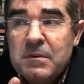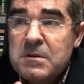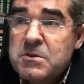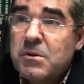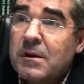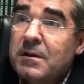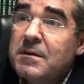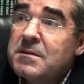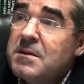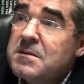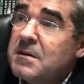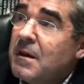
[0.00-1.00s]
só que
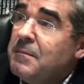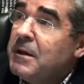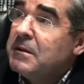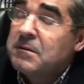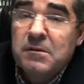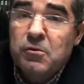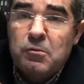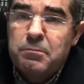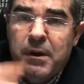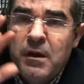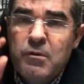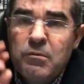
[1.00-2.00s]
sinceramente
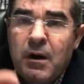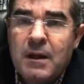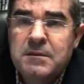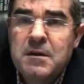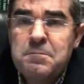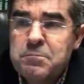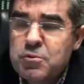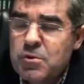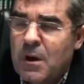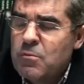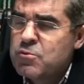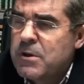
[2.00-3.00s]
comprei-o há tempos,
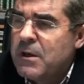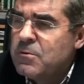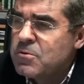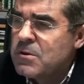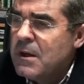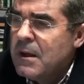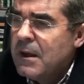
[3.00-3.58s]
há uns anos,